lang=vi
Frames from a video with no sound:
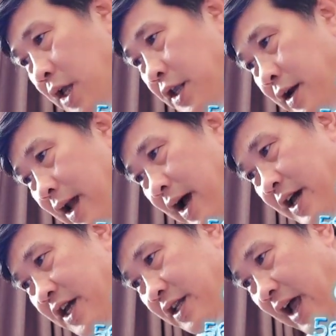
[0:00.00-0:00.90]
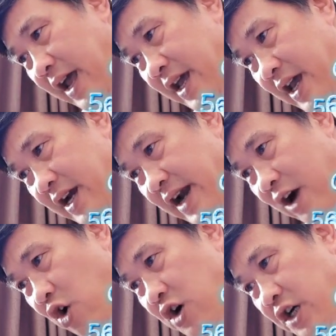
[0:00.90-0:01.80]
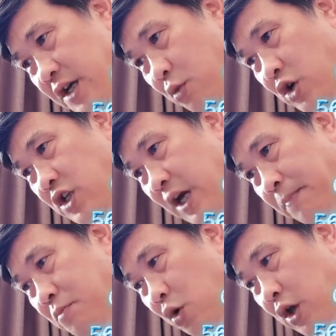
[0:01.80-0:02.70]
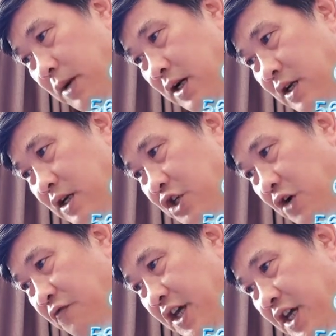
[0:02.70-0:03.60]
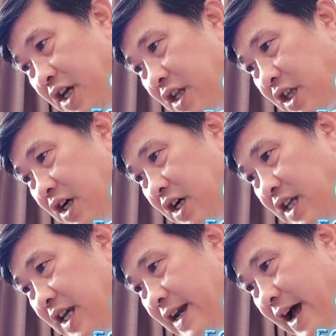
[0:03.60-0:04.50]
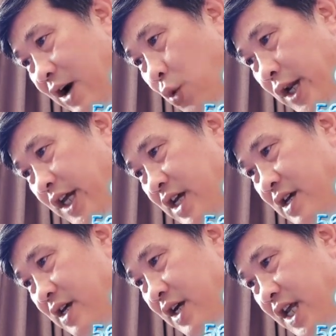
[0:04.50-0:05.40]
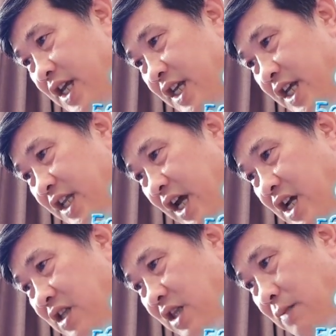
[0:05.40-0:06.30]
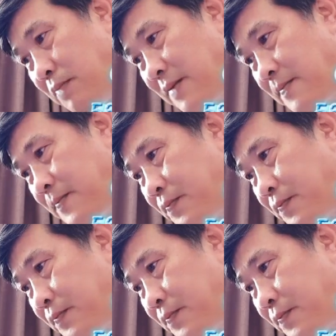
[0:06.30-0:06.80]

Nhưng là hiện tại đã có người muốn dẫm Bùi Huy Minh, Dương Phi tự nhiên là nguyện ý đi nhìn thấy tận mắt.